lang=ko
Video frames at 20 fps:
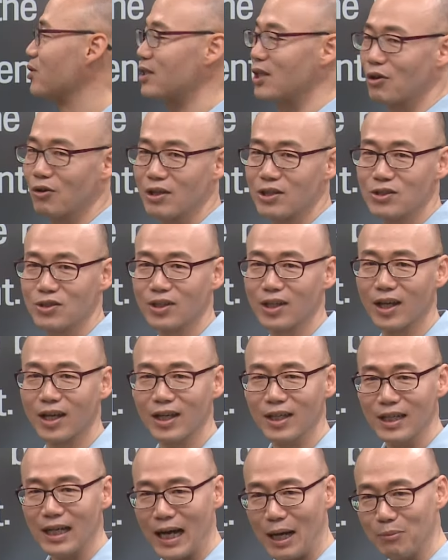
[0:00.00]
버스 타고 갈
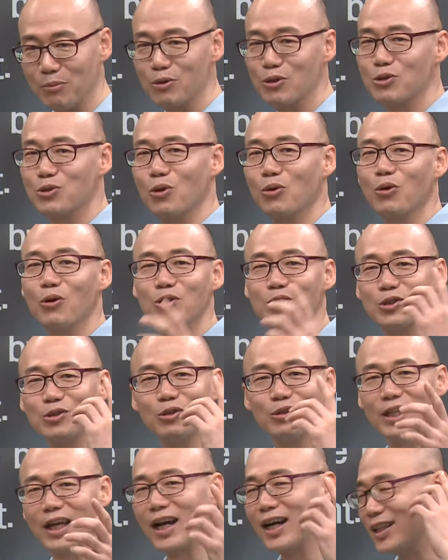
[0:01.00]
적에 아무리 졸고
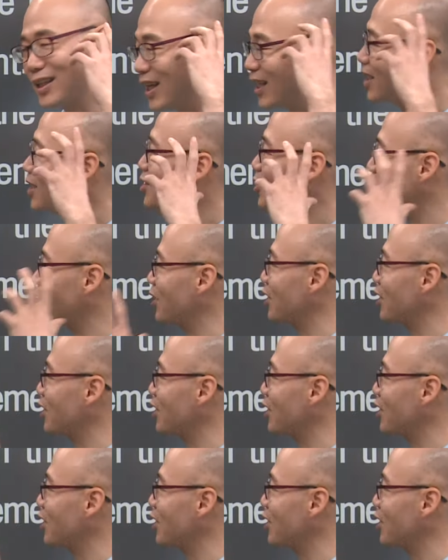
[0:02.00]
있어도 내가 내릴